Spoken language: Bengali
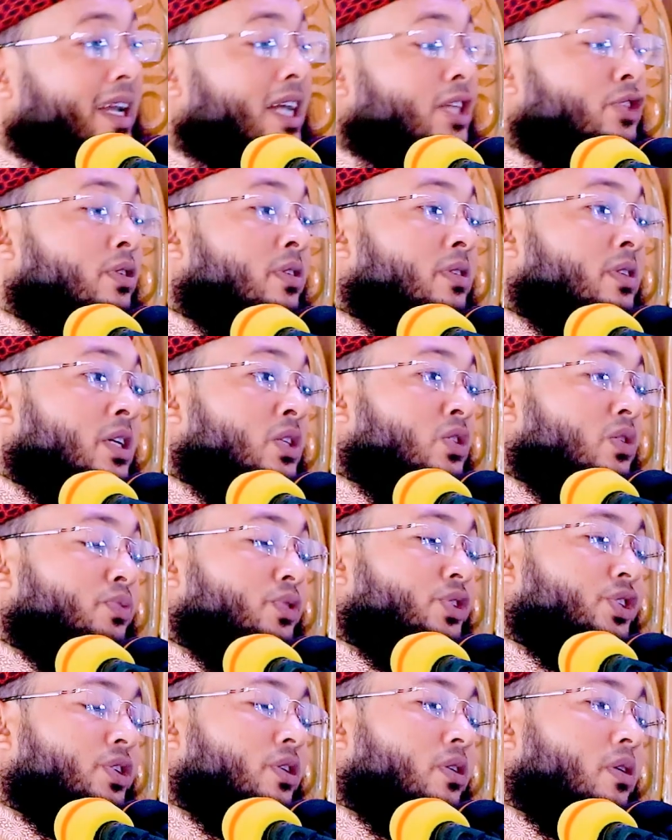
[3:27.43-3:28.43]
এই জন্যই তো
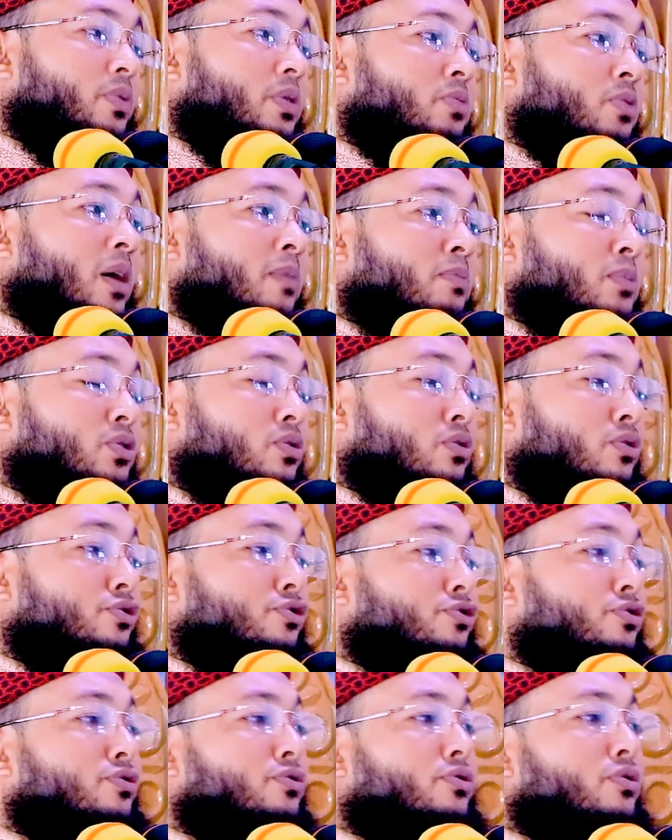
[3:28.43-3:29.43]
বিশ্ব নবী মোহাম্মদ
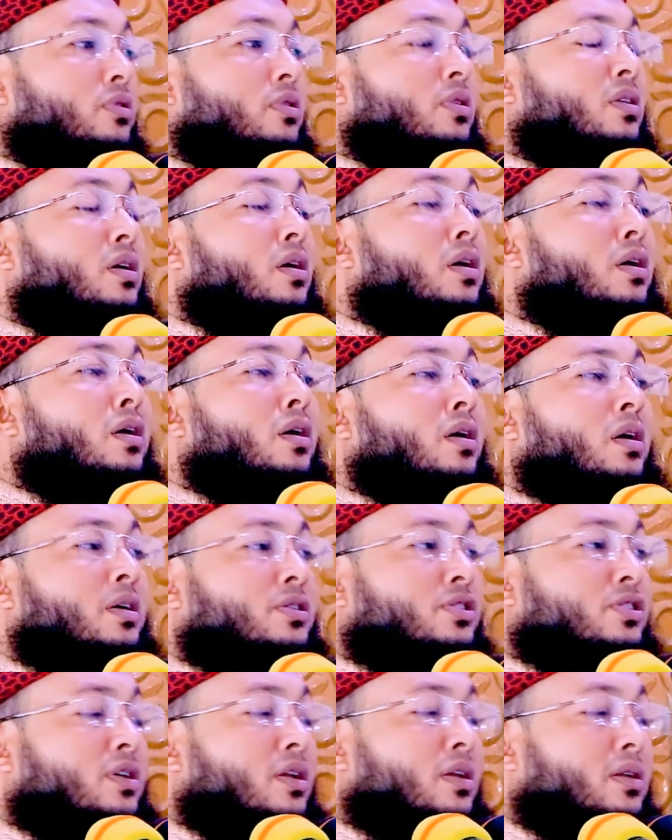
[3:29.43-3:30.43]
রসুল্লাহ
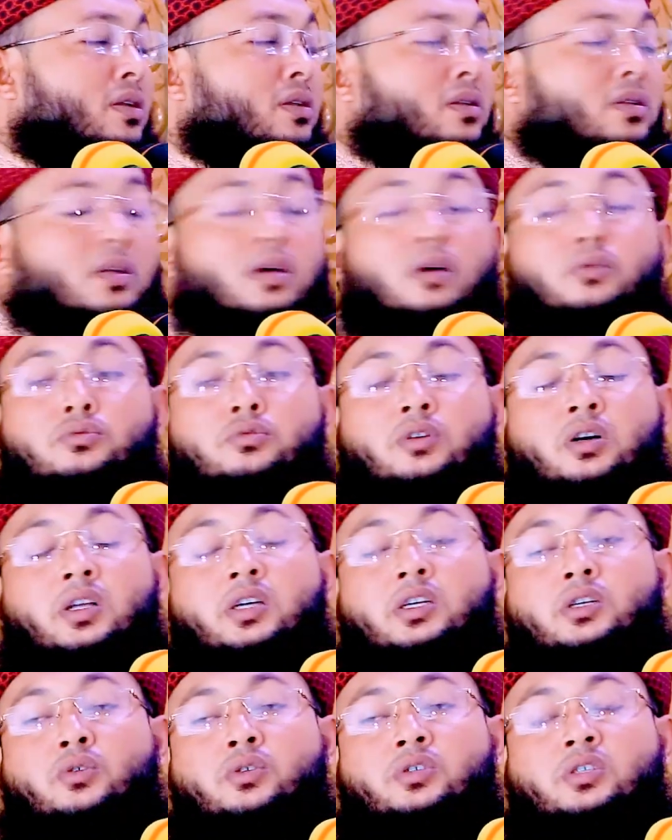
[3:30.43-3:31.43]
সাল্লাহ
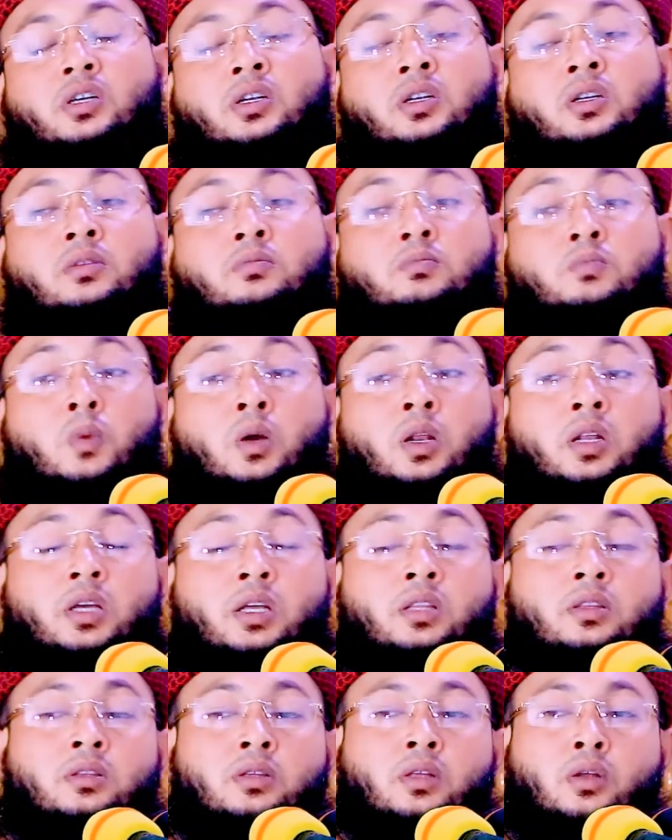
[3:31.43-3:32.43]
আলহি ওসাল্লাম
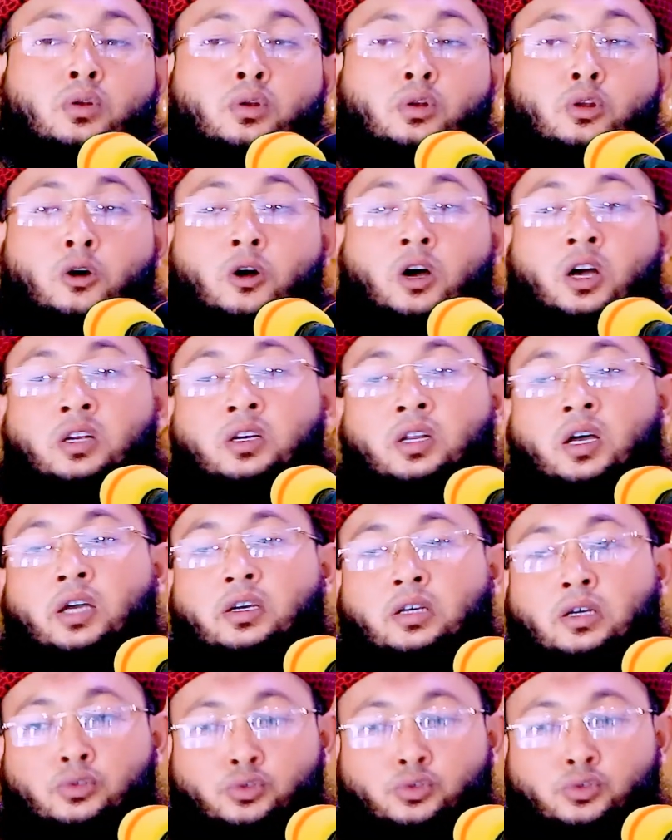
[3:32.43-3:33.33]
বলেন আল্লাহ ইলা